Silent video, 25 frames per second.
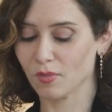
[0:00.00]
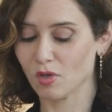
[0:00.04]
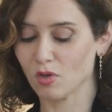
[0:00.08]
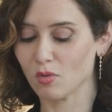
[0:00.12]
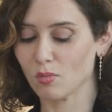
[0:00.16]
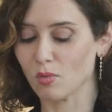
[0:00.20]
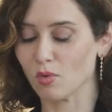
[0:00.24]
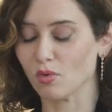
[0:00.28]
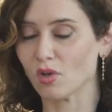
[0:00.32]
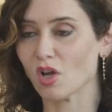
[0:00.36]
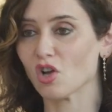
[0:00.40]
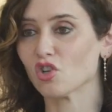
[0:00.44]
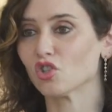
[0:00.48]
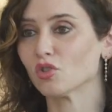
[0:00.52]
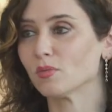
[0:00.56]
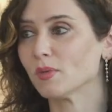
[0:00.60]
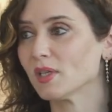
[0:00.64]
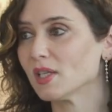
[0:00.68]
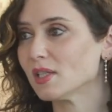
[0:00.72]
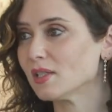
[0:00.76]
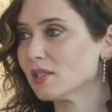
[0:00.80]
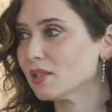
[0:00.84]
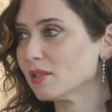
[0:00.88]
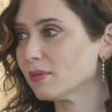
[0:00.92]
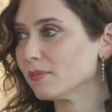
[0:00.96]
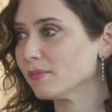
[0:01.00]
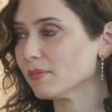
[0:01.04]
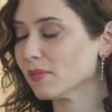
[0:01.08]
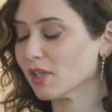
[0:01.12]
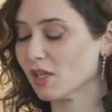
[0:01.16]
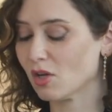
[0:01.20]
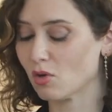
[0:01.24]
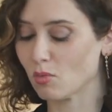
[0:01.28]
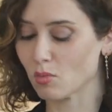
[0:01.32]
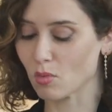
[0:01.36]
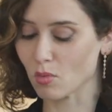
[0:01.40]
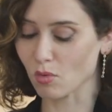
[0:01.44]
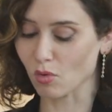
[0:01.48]
Hubo un Auschwitz,
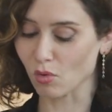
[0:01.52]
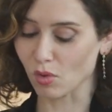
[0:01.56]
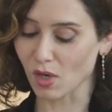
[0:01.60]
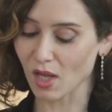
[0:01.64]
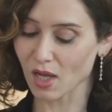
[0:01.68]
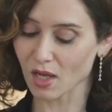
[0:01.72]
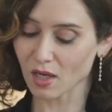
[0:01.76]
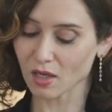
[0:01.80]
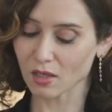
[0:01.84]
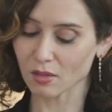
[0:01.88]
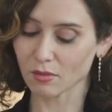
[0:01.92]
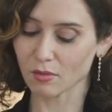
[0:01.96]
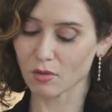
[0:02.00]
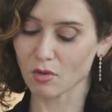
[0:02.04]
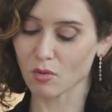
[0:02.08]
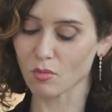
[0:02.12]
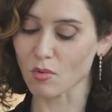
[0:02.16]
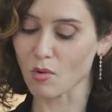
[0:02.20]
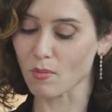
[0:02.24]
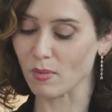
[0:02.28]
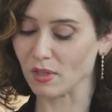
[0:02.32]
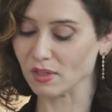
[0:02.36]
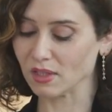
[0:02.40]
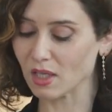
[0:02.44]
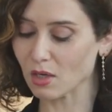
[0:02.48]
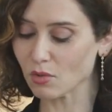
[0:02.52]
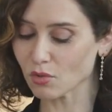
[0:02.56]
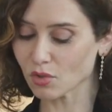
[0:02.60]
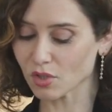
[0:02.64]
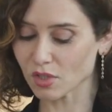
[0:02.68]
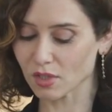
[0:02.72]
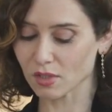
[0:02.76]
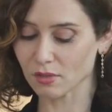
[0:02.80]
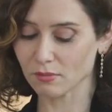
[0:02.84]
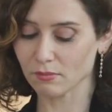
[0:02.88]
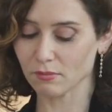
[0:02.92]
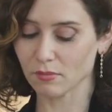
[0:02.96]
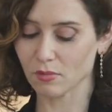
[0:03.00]
hubo un Gulag, hubo un
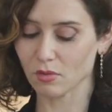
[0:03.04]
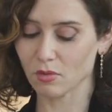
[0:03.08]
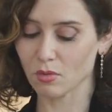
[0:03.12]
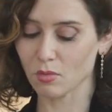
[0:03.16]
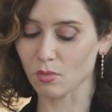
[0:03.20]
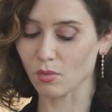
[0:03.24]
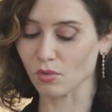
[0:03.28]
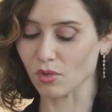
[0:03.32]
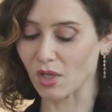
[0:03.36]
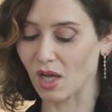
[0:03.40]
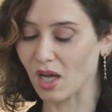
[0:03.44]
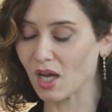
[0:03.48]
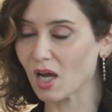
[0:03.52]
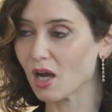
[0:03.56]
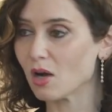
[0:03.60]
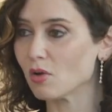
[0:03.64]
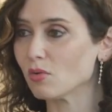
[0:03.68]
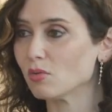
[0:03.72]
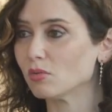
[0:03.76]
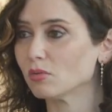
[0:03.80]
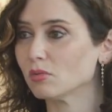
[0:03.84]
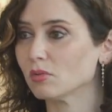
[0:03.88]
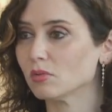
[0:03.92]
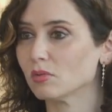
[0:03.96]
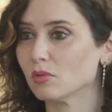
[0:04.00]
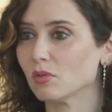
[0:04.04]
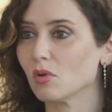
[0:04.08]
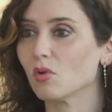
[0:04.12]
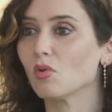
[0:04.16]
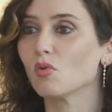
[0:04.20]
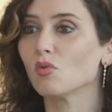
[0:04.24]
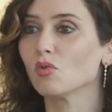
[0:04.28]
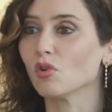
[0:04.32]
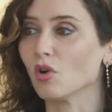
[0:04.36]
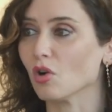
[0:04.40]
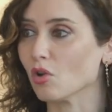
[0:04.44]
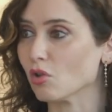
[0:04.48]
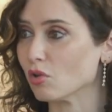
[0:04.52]
Mauthausen, hubo un Dachau,
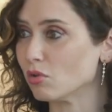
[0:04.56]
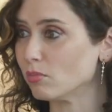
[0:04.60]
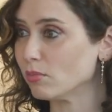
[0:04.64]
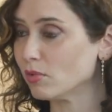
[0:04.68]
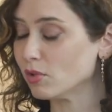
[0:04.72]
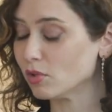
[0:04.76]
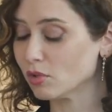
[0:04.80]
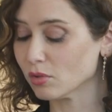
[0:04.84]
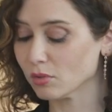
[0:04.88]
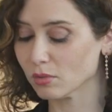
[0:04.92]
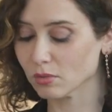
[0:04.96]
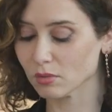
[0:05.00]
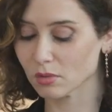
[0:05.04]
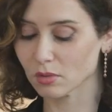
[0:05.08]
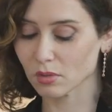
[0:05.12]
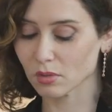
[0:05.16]
un Holodomor.